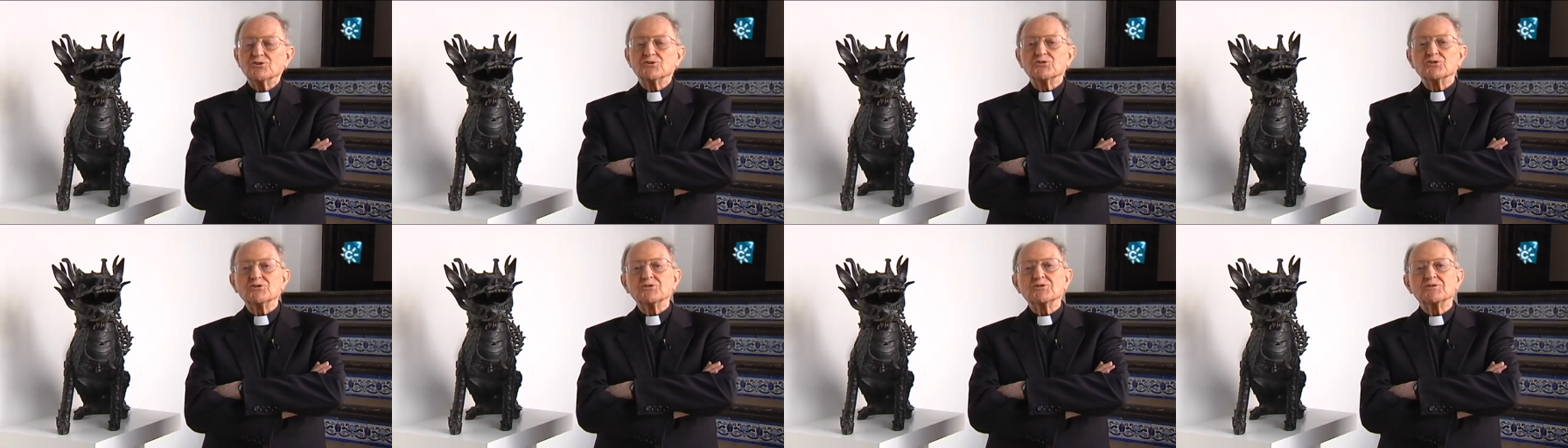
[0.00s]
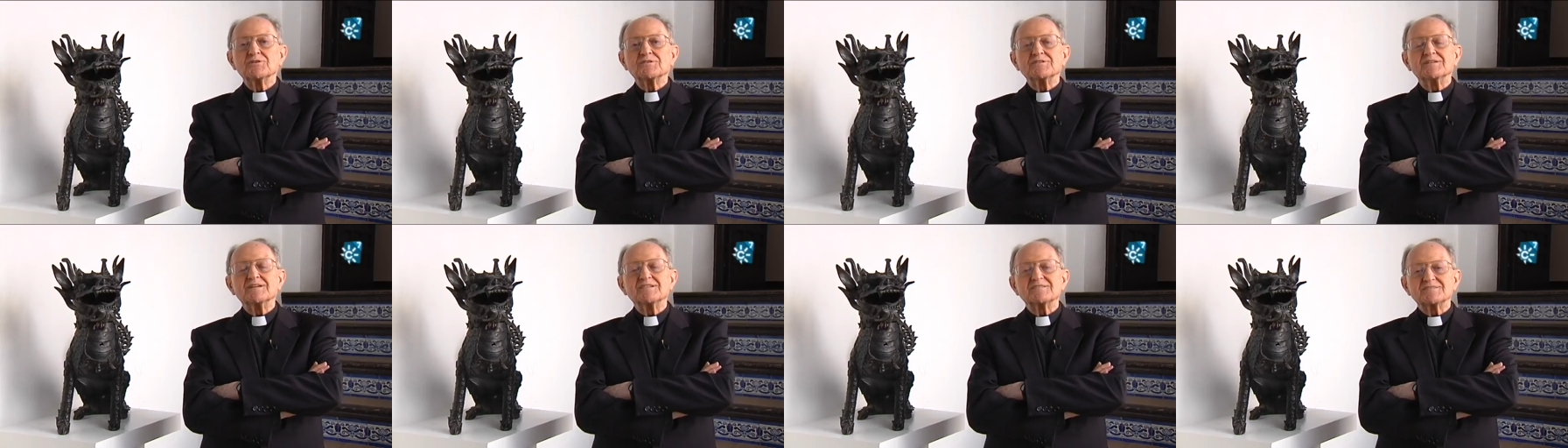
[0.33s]
yo
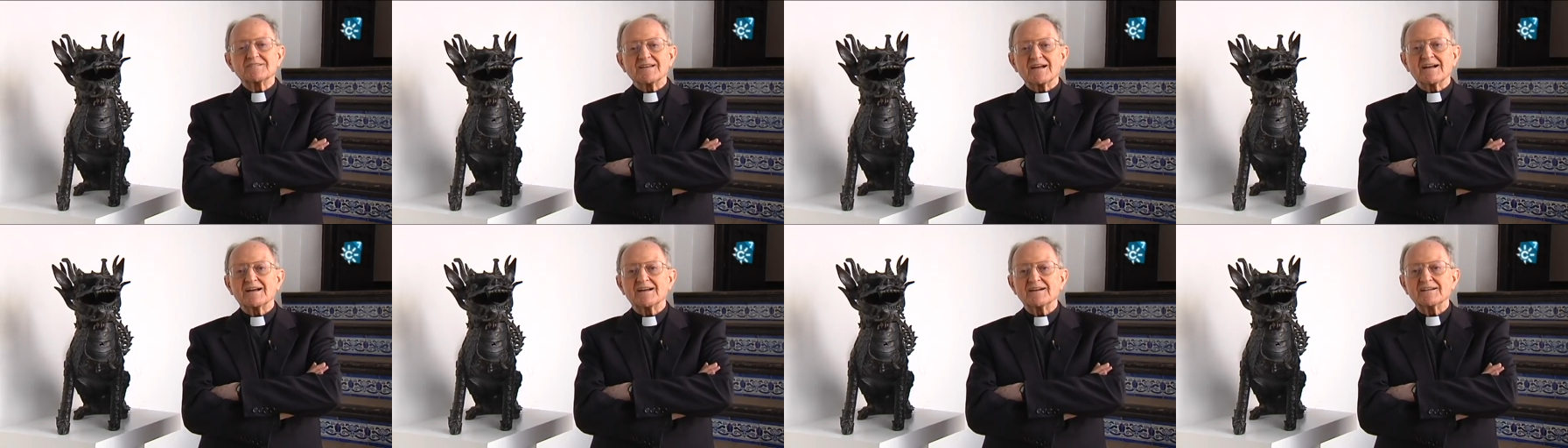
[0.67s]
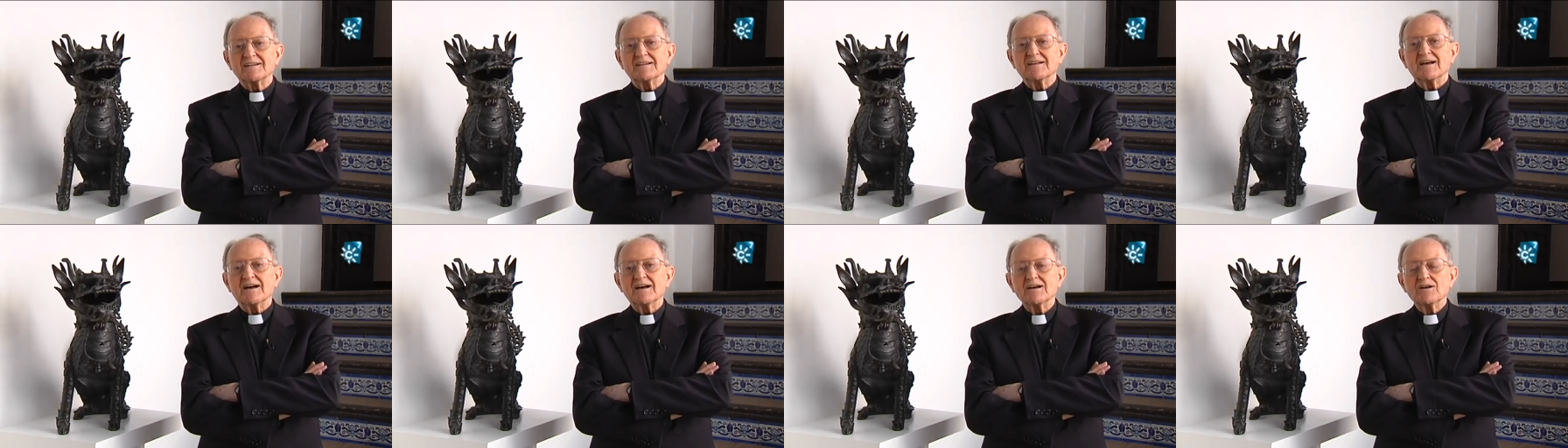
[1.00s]

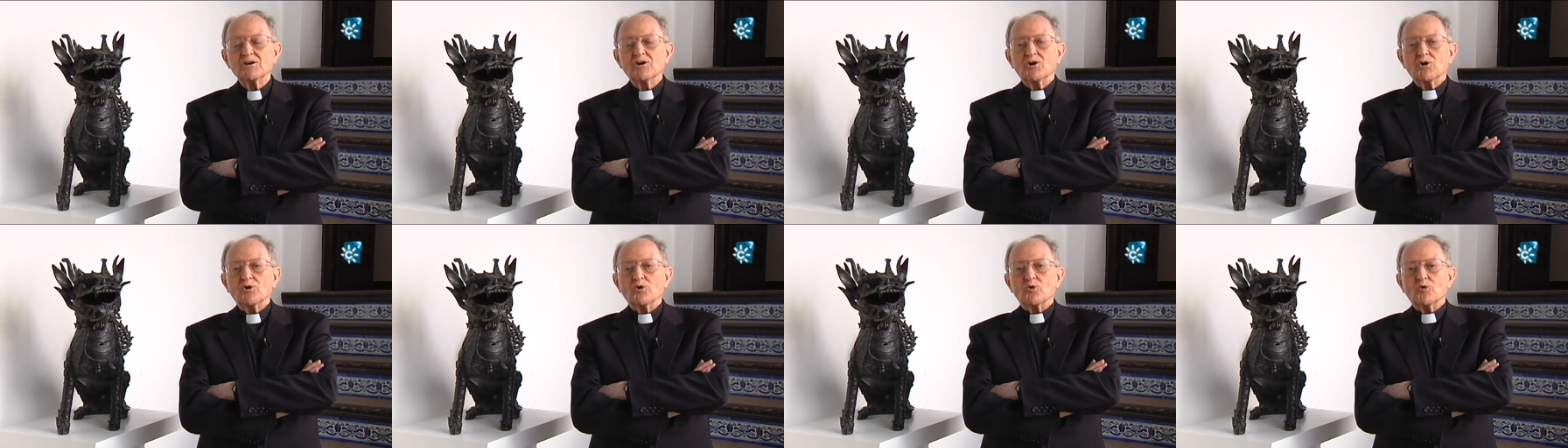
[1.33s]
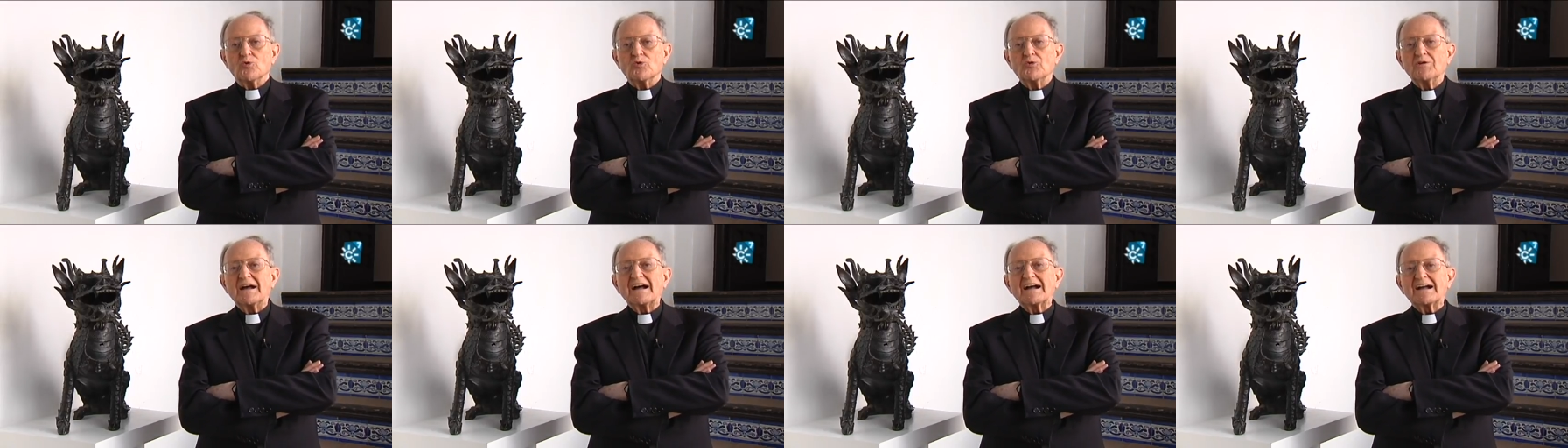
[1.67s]
destacaría
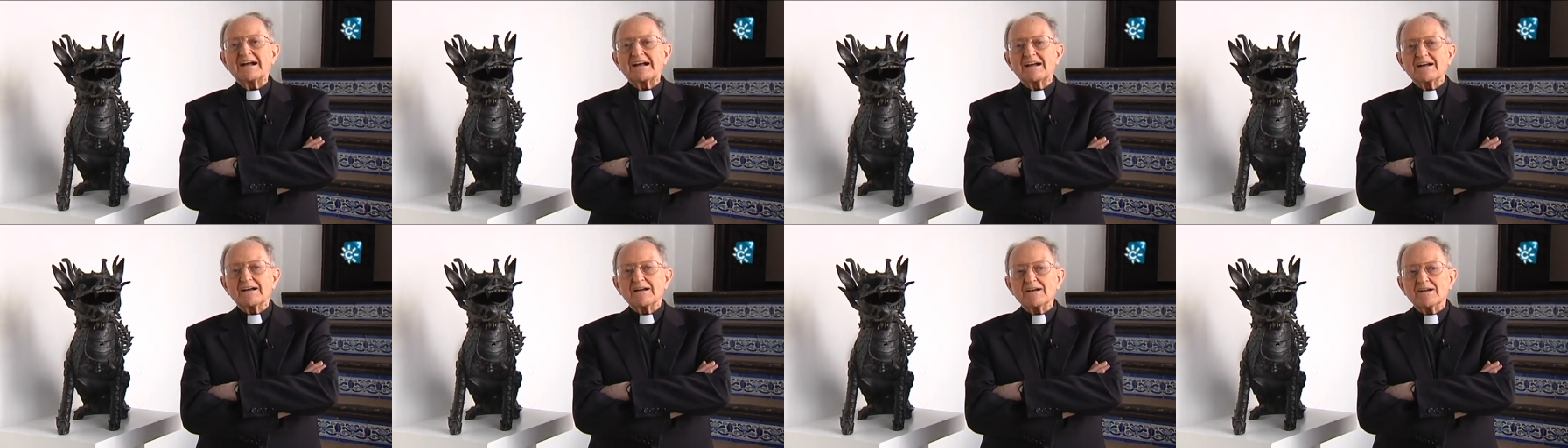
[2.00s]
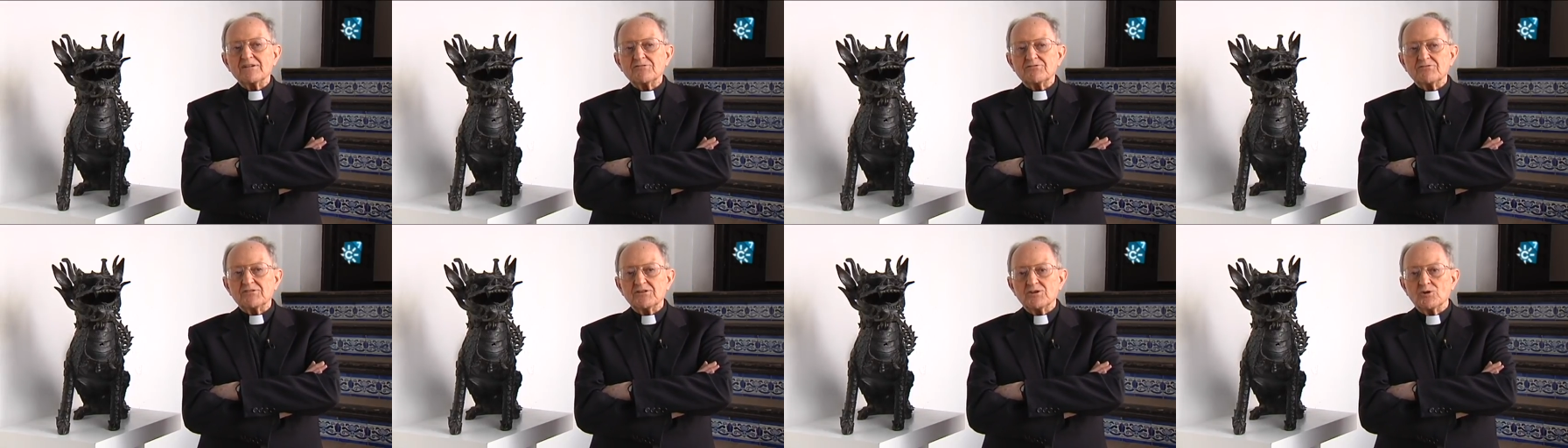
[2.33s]
una
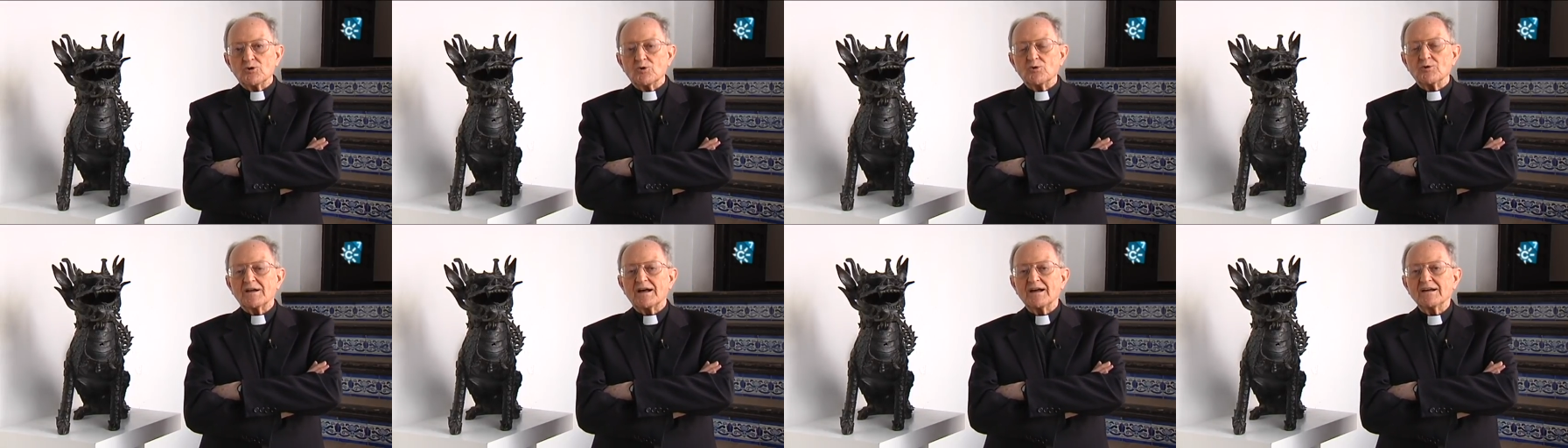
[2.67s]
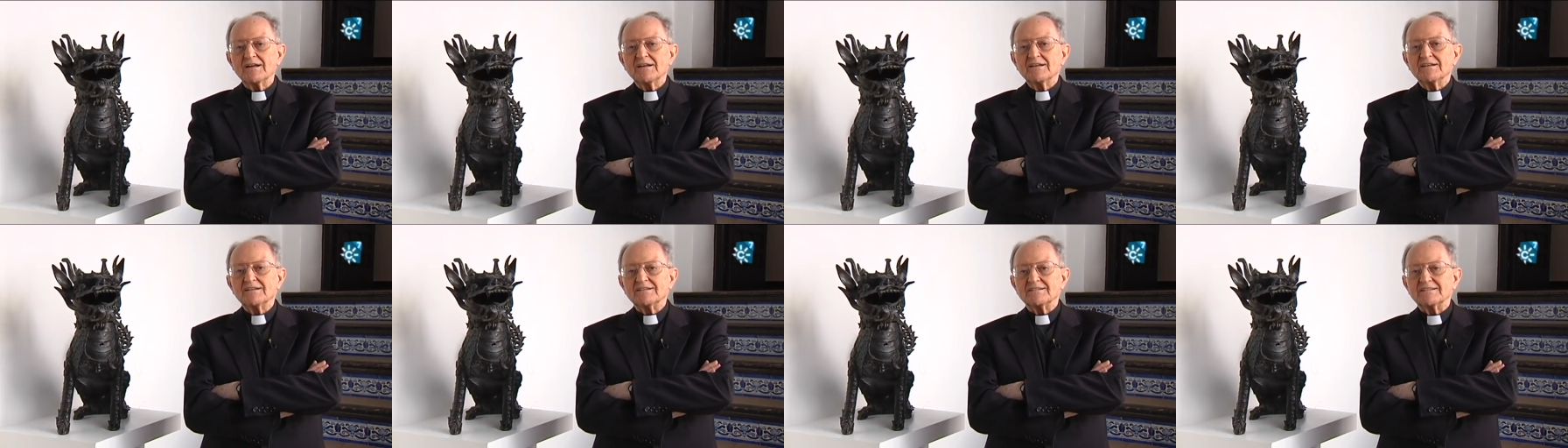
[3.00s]

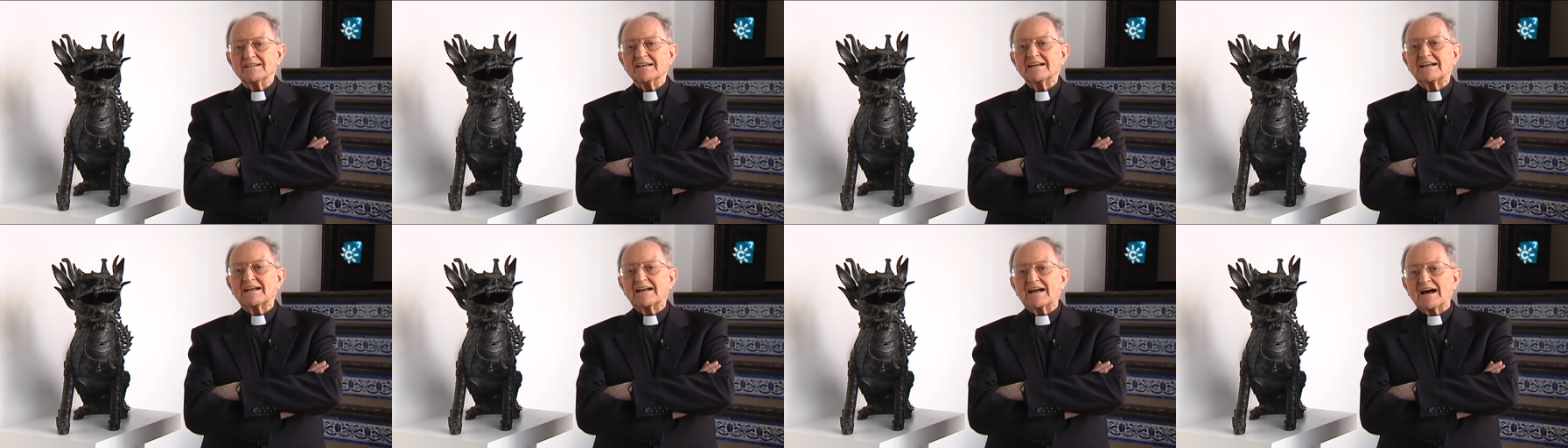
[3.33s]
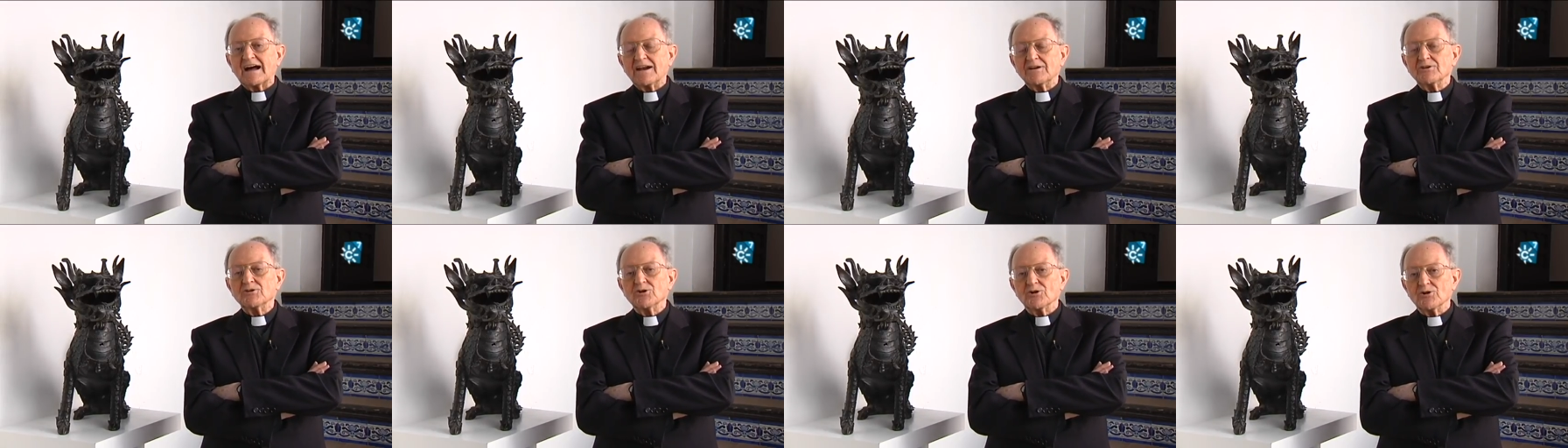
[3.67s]
figura de
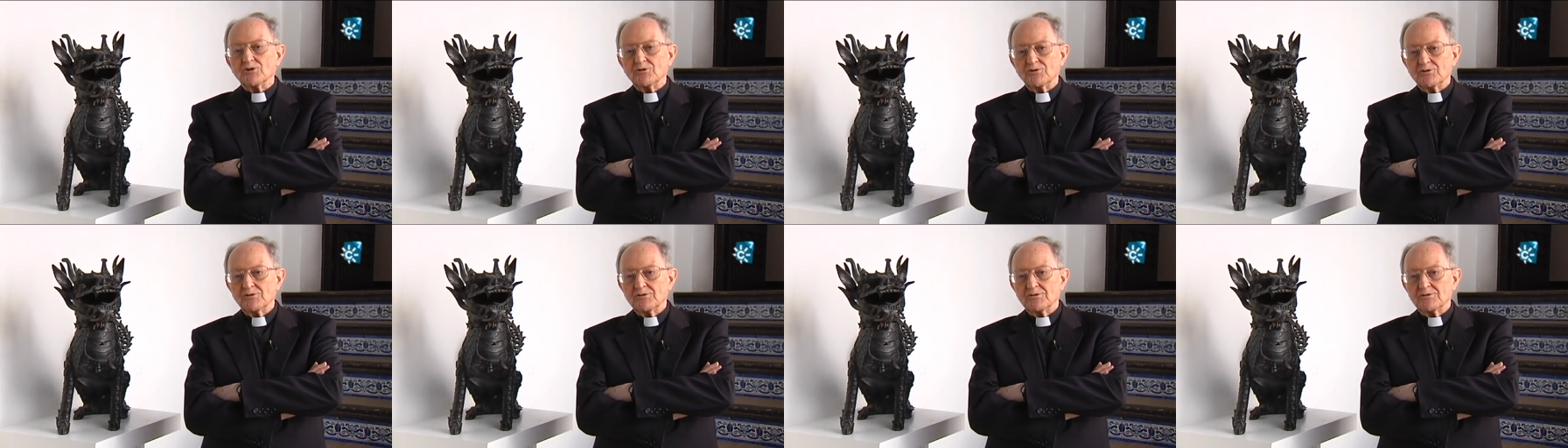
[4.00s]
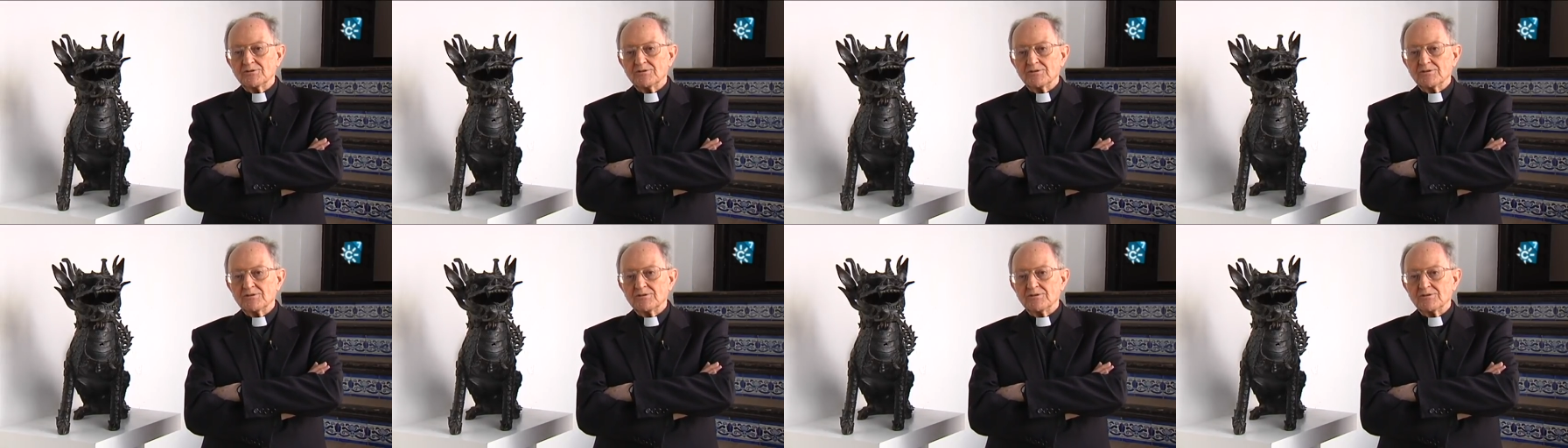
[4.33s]
Kannon,